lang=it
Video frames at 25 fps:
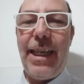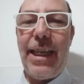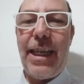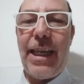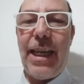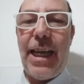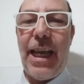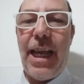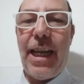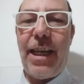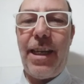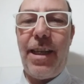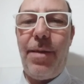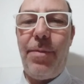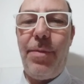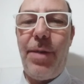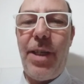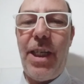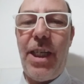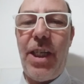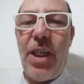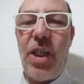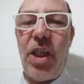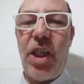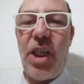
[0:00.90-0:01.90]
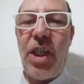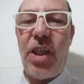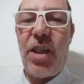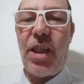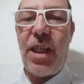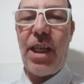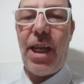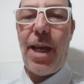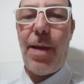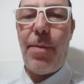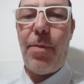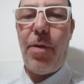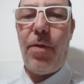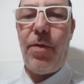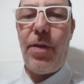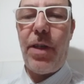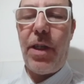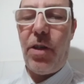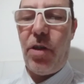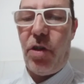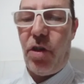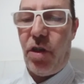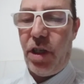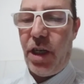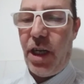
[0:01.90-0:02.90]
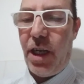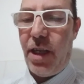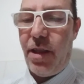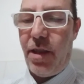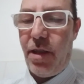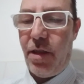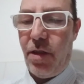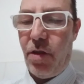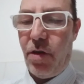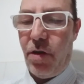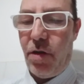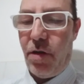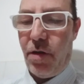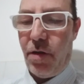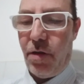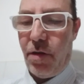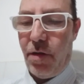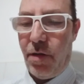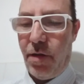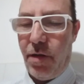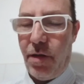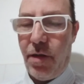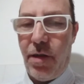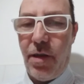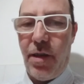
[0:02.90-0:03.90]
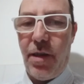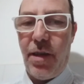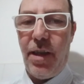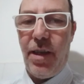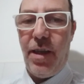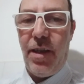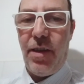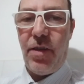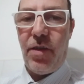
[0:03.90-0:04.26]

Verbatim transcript: Cari amici, stiamo vincendo. Eh?